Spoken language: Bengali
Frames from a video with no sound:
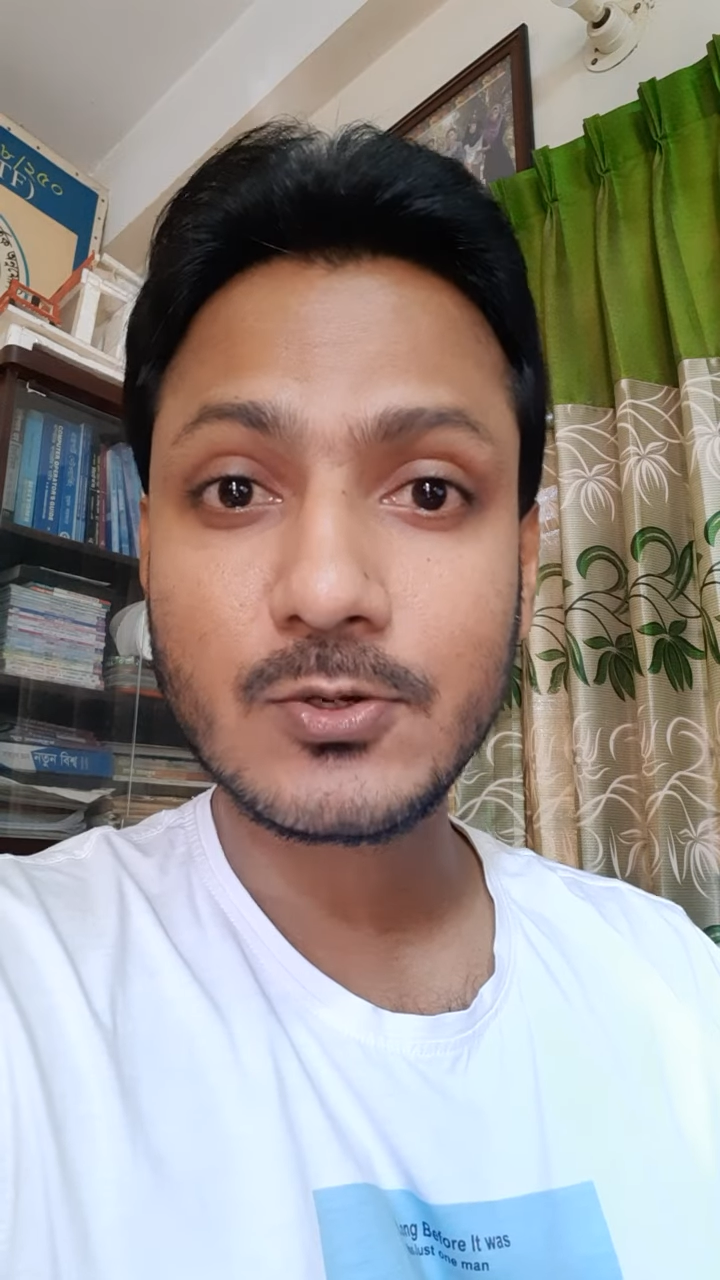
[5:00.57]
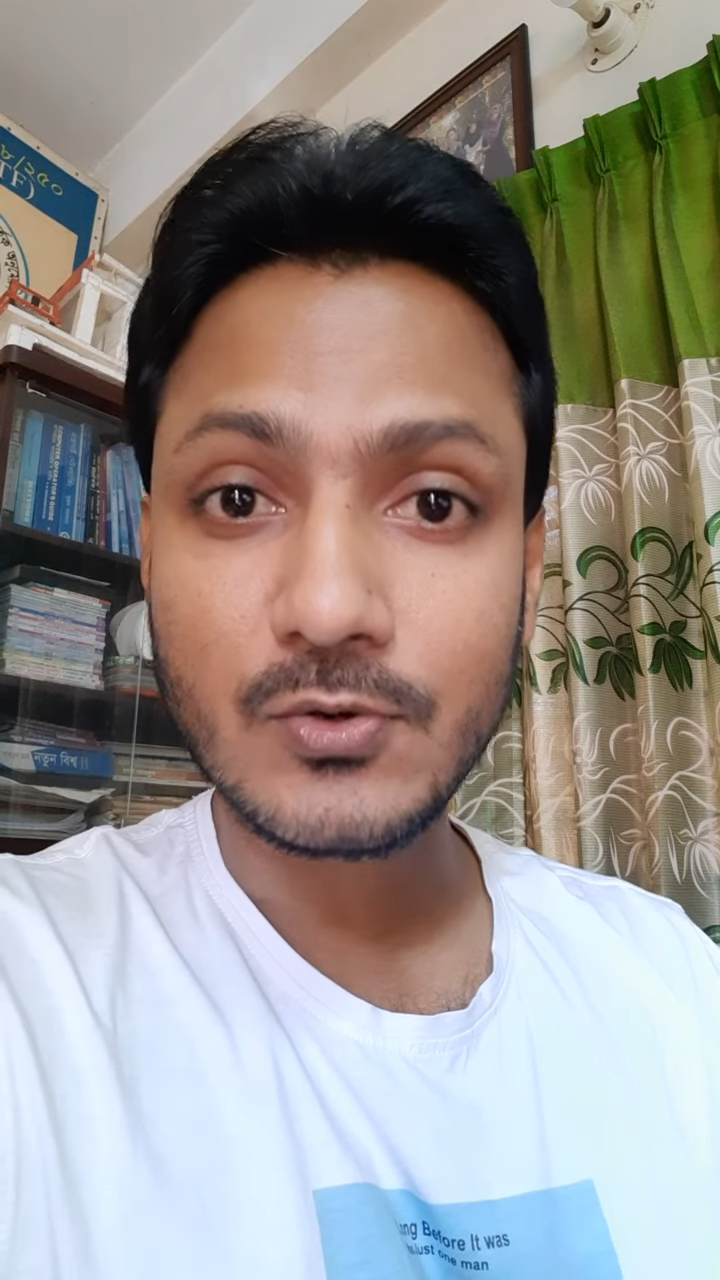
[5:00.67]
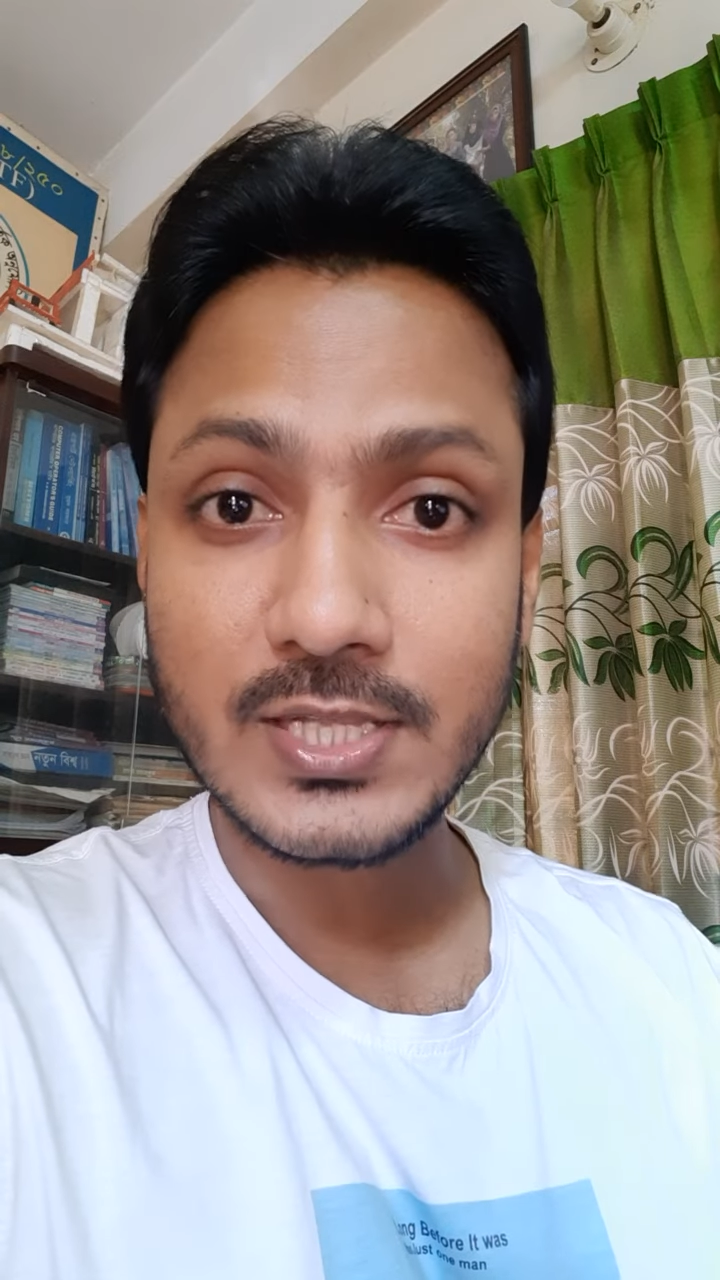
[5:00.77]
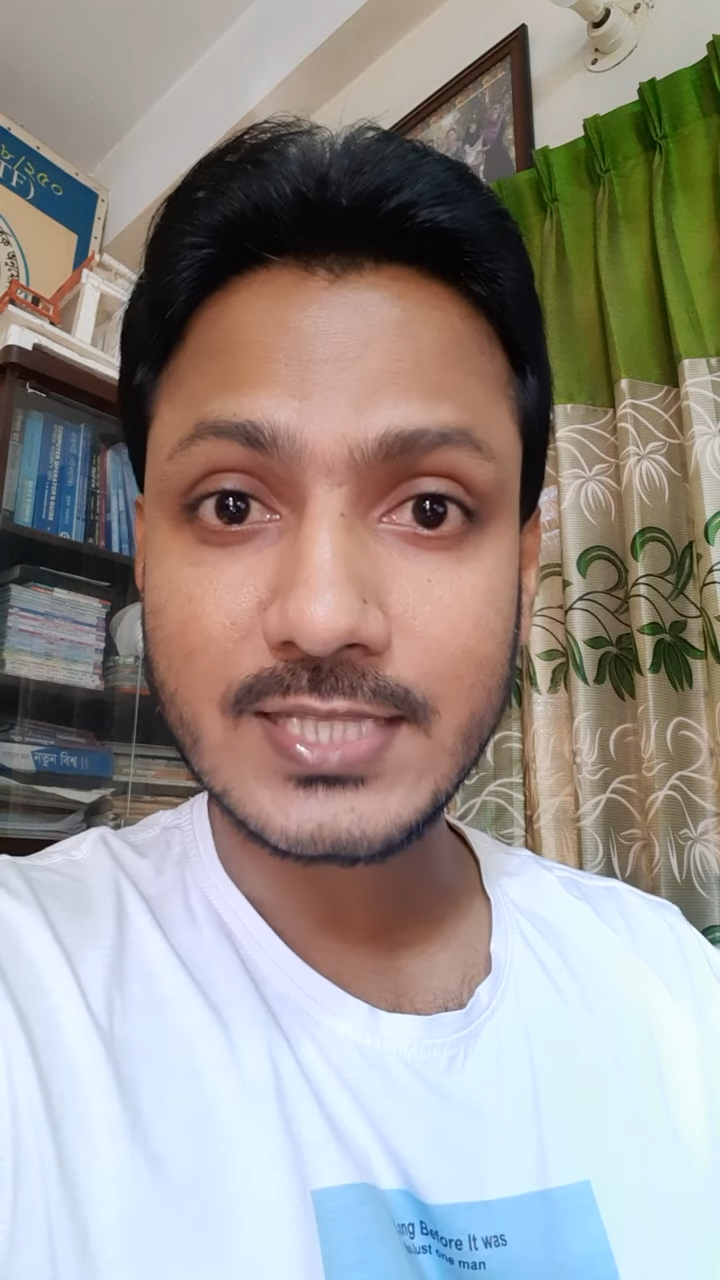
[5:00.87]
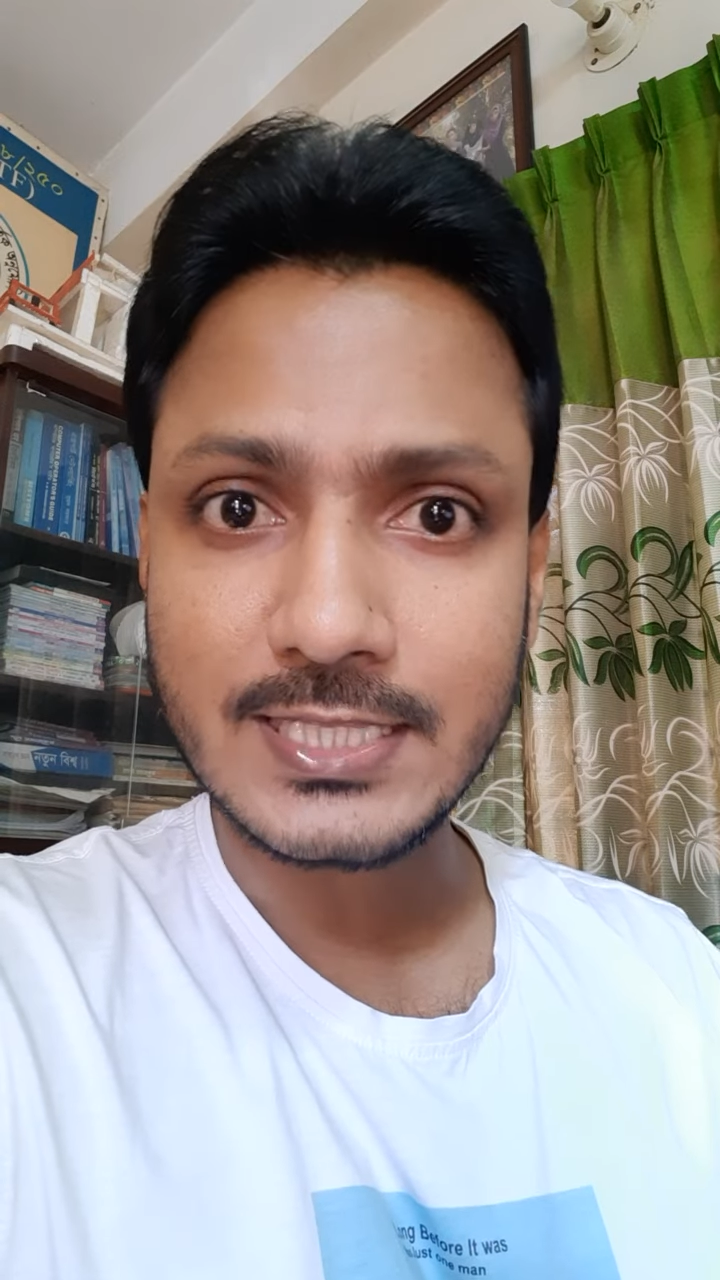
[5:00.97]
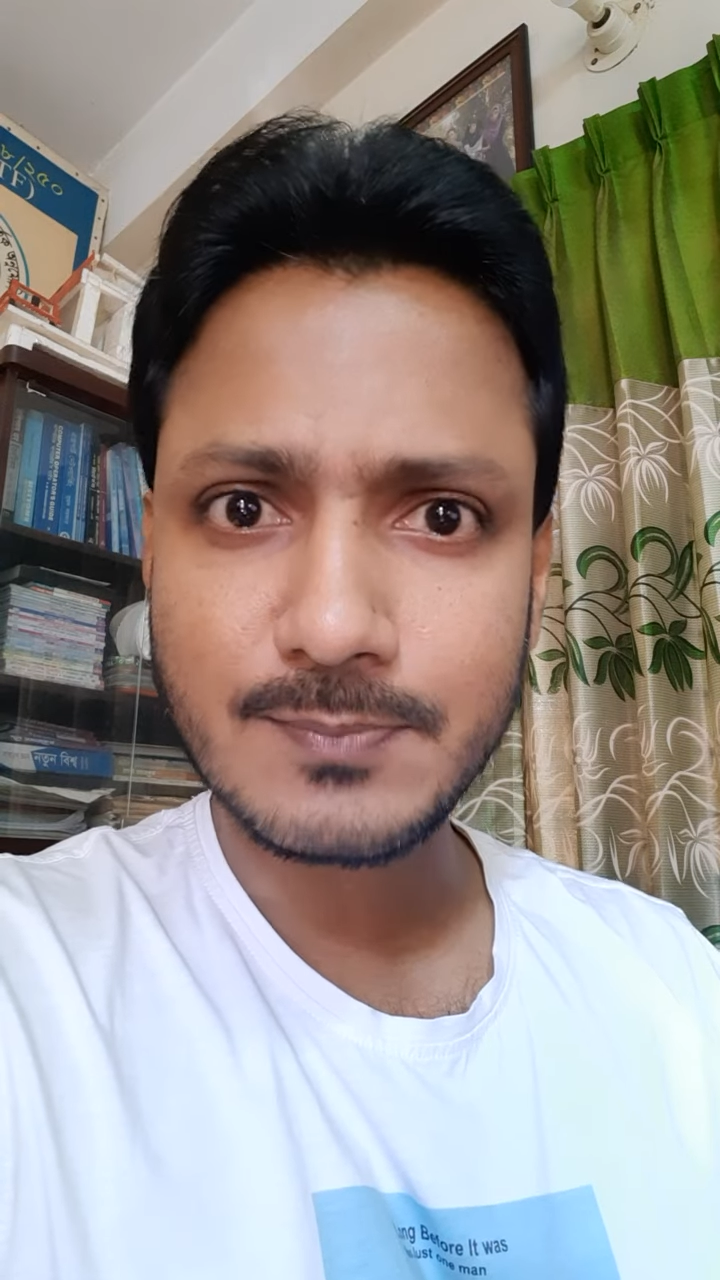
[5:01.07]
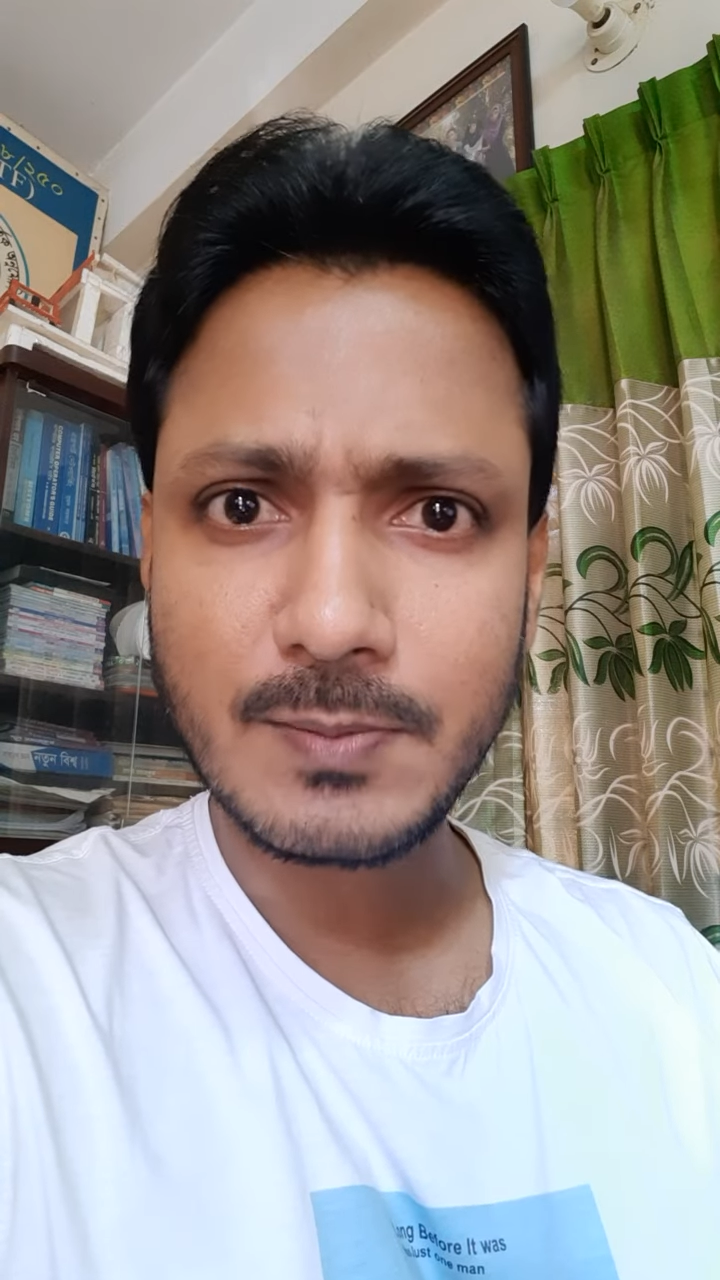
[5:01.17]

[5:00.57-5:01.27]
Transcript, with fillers: করে তাদের